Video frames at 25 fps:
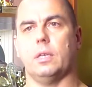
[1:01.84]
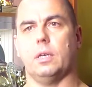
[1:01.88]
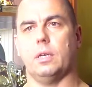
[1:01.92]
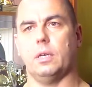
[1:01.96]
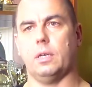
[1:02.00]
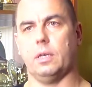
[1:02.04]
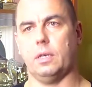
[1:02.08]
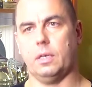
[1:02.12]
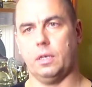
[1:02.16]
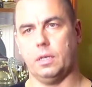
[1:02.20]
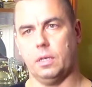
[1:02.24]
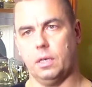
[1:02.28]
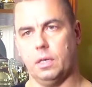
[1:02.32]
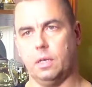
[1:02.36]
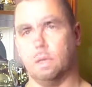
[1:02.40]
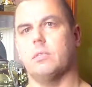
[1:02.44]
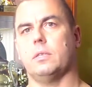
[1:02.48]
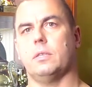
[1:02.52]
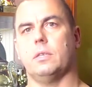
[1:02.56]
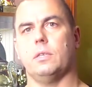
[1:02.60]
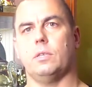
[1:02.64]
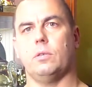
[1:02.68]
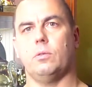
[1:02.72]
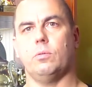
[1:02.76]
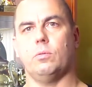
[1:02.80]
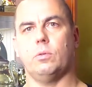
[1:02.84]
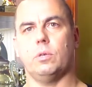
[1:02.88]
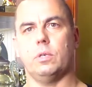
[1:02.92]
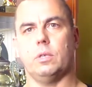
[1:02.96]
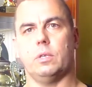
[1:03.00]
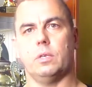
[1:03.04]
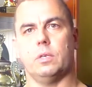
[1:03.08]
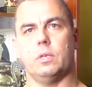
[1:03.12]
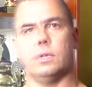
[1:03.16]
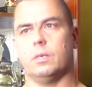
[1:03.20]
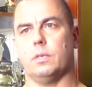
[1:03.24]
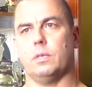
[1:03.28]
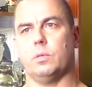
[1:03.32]
на
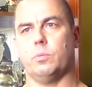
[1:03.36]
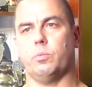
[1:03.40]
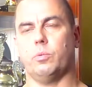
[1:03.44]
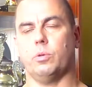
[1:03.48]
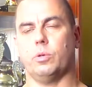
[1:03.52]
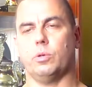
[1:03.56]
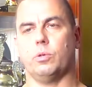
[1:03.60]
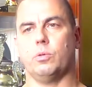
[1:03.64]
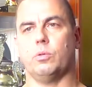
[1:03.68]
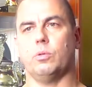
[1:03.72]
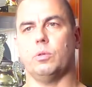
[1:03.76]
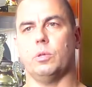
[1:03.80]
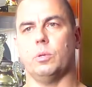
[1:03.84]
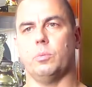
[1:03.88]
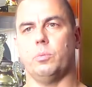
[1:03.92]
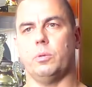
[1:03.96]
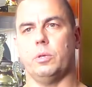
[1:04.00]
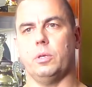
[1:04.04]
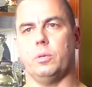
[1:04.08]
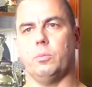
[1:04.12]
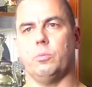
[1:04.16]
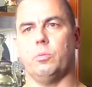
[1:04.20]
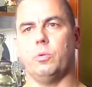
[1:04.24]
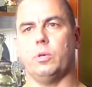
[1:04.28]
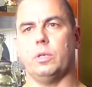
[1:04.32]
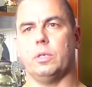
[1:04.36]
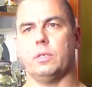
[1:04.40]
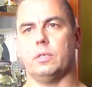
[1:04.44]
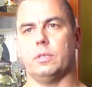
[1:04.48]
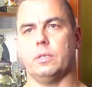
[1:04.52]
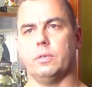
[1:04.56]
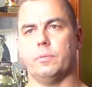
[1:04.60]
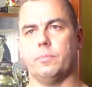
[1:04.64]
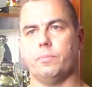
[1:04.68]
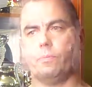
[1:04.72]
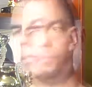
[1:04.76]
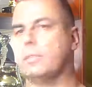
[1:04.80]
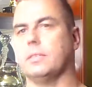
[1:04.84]
стадионе спортшколы «Переборец»
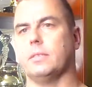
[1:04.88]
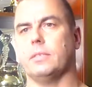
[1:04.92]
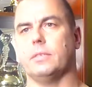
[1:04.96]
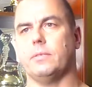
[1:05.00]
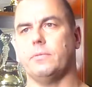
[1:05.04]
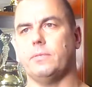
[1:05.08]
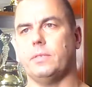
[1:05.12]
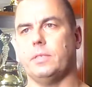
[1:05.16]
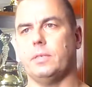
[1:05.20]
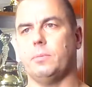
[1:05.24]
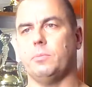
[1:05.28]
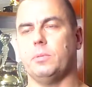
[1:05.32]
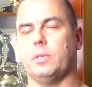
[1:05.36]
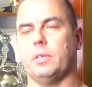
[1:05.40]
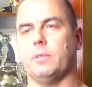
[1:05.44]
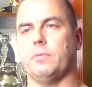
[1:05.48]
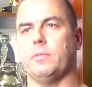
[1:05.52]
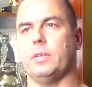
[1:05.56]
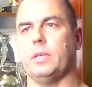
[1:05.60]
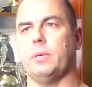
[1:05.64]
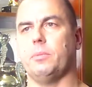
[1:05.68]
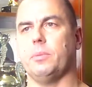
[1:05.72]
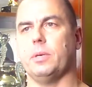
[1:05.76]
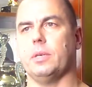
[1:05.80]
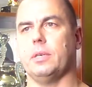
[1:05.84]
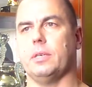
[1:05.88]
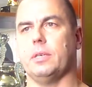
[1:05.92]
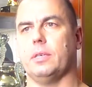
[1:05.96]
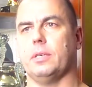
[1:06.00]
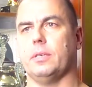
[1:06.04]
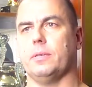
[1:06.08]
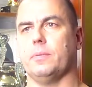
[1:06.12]
в зимнее время.